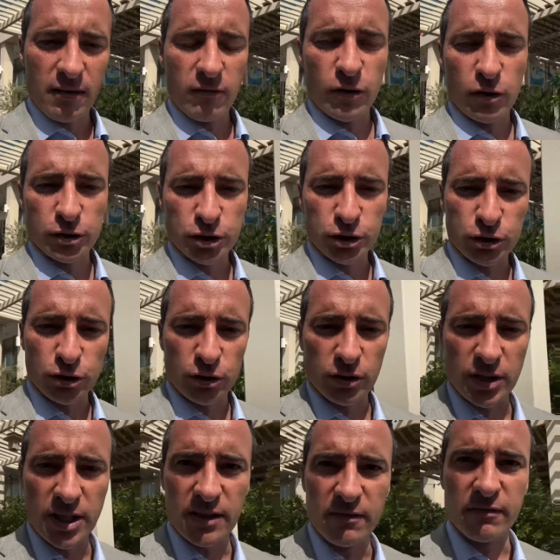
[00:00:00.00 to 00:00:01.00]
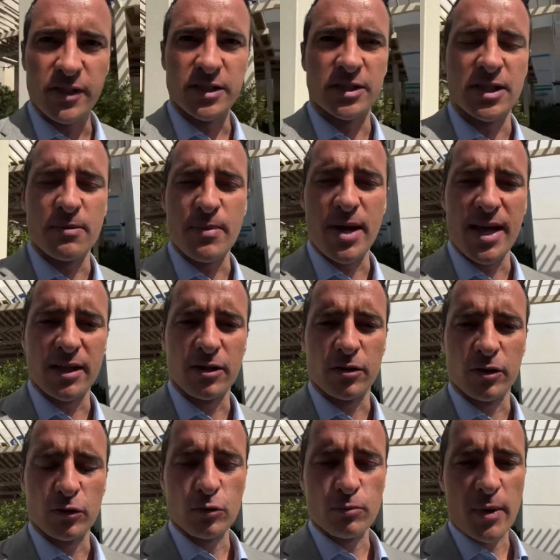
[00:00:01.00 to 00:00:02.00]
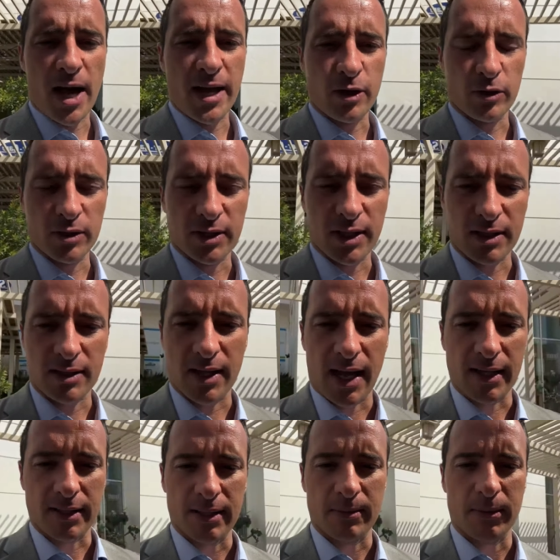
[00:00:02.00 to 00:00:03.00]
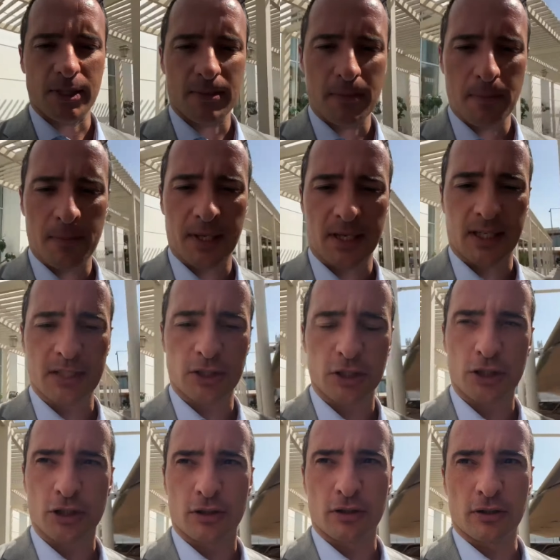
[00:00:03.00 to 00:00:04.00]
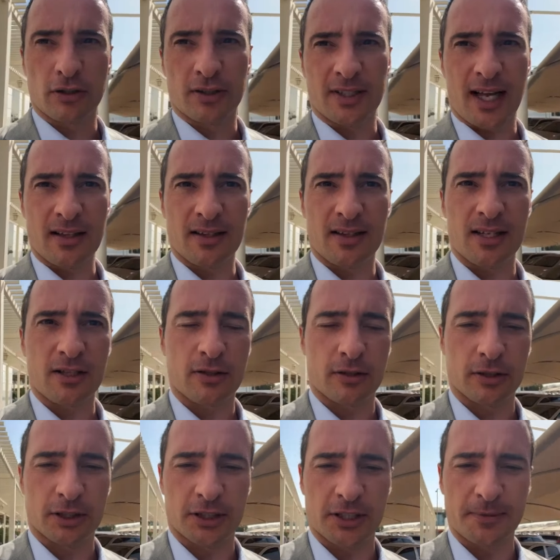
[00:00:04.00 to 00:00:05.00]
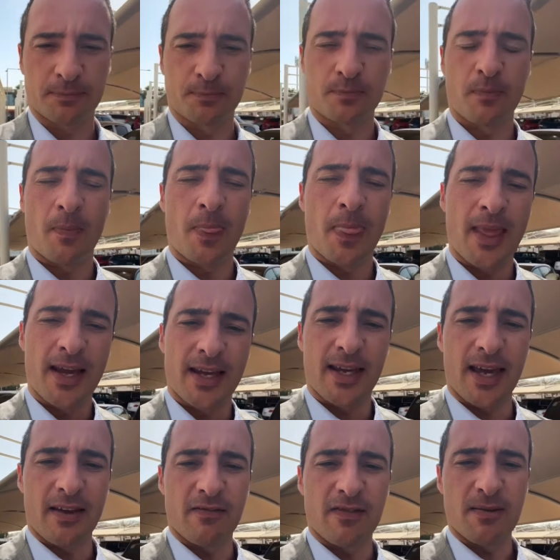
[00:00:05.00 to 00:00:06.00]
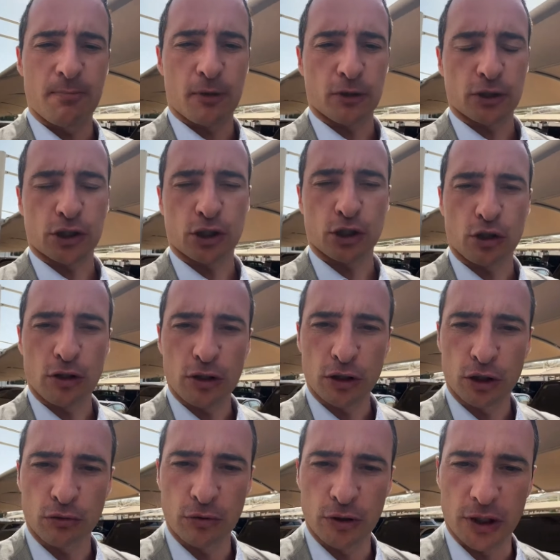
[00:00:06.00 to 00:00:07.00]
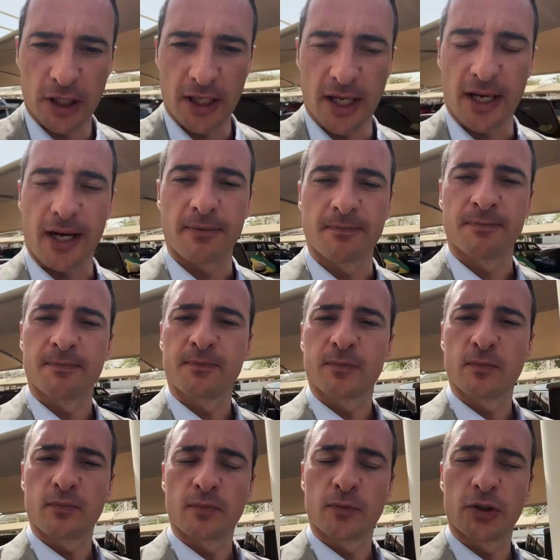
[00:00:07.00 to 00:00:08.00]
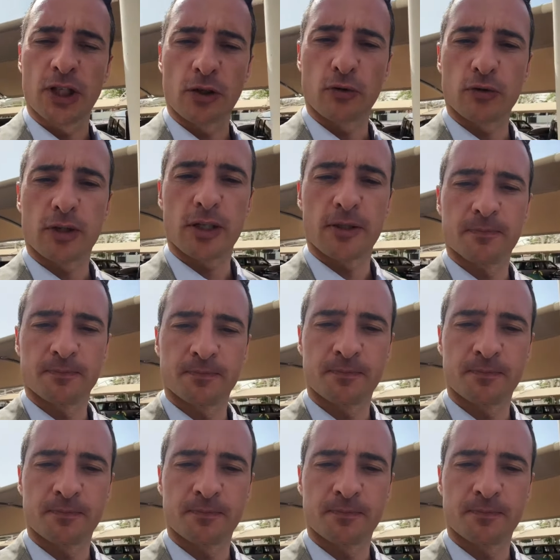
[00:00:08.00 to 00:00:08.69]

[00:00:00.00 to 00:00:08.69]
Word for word: vostro investimento a Dubai contattatemi perché ci sono tante cose che vi posso suggerire. Ciao a tutti!